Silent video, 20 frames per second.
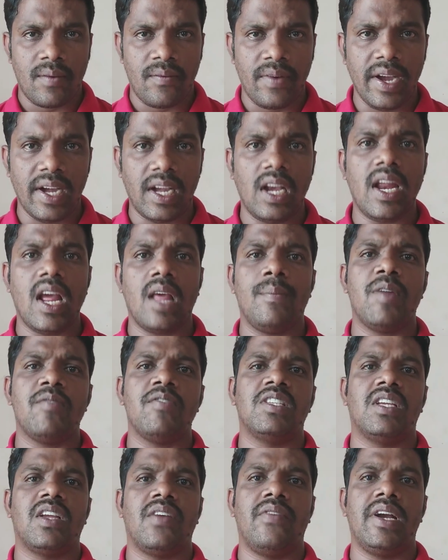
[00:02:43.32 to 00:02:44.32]
வீட்லேயும் அதுமாரி
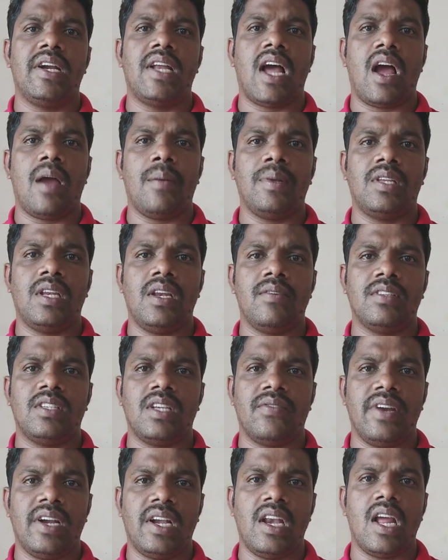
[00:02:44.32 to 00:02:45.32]
வச்சுங்க வீட்டு ஆஃபீஸ்லேயும்
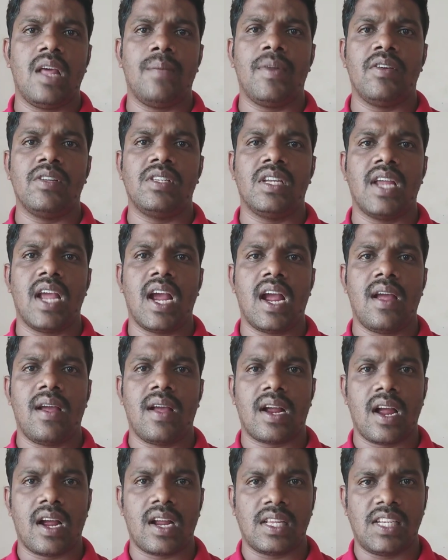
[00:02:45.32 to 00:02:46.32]
வச்சு வீட்லேயும் அதுமாரி
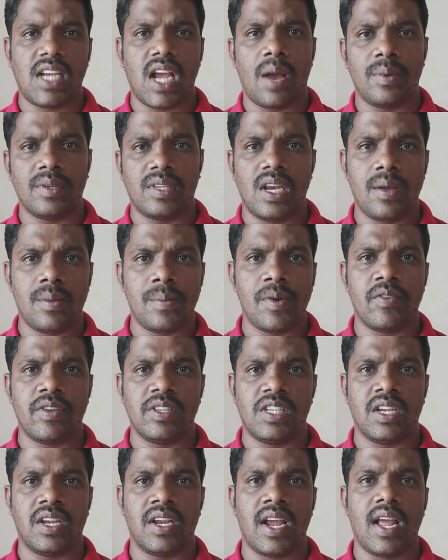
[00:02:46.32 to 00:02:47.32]
வச்சுங்க கட்சி ஆஃபீஸ்லேயும் அதுமாரி
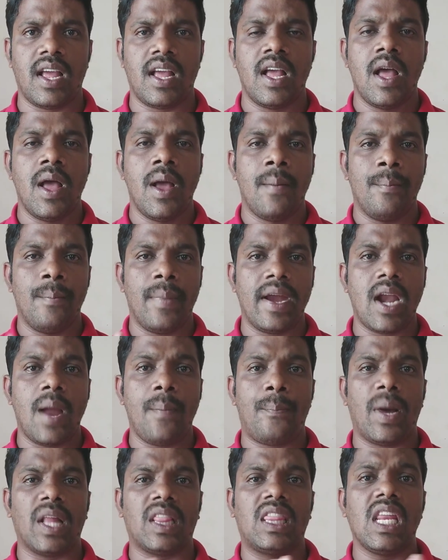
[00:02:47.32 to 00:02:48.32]
வச்சுங்க
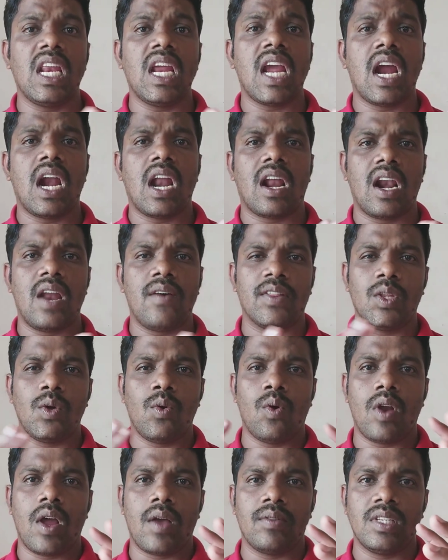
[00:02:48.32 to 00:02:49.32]
மெயினாக பத்திரிகையாளர்லாம் வந்து
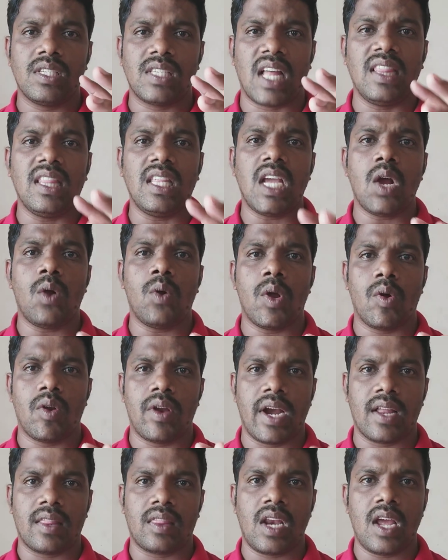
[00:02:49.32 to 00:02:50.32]
உங்களை வந்து சந்திக்கக்கூடிய
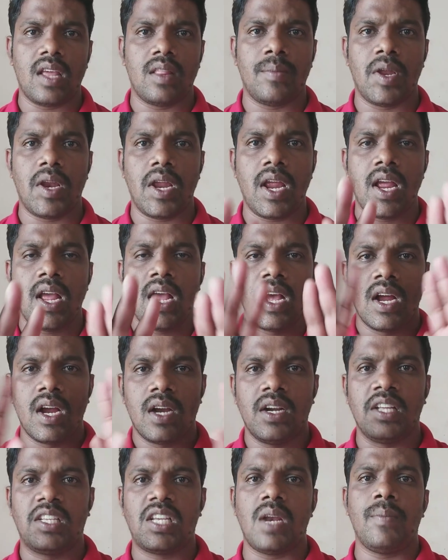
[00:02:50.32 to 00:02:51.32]
ஒரு இடத்துல இதுமாரி
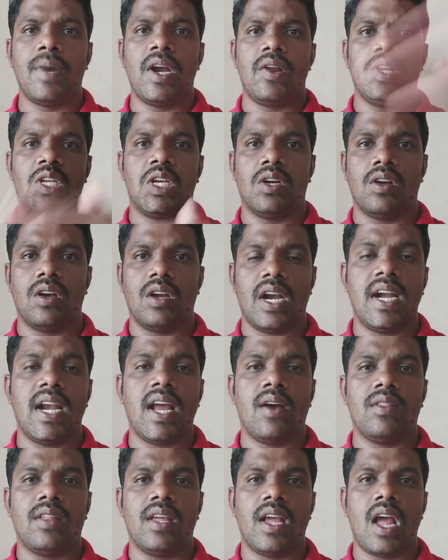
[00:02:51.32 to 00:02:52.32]
டிசைன் பண்ணி வச்சுக்கணும்
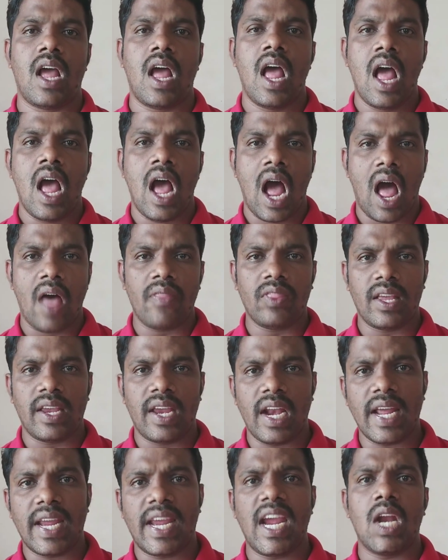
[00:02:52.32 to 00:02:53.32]
ரெண்டாவது அந்த
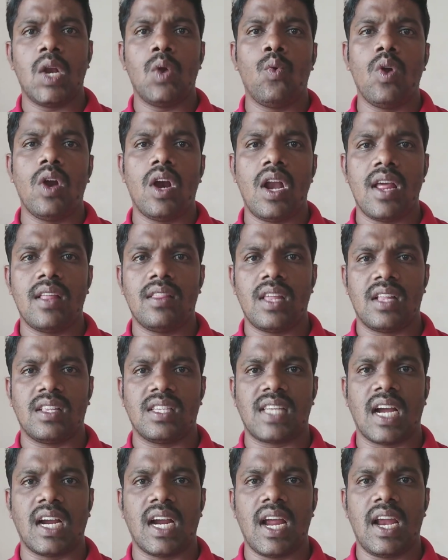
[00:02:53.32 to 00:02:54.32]
இலக்கிய நூல்களேருந்து
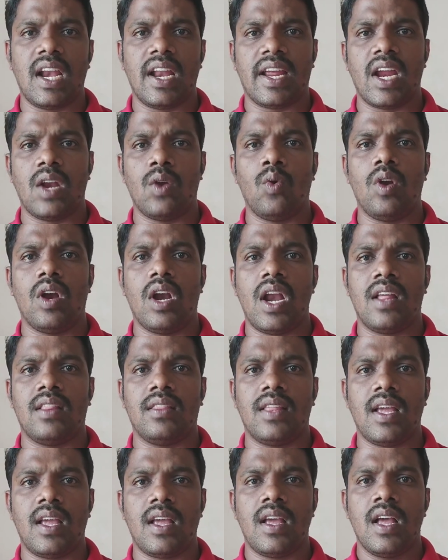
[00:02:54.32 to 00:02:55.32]
அந்த சங்க இலக்கிய
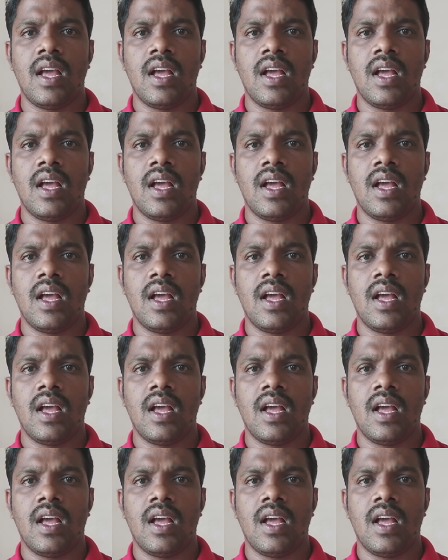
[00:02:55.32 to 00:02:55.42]
நூல்களேருந்து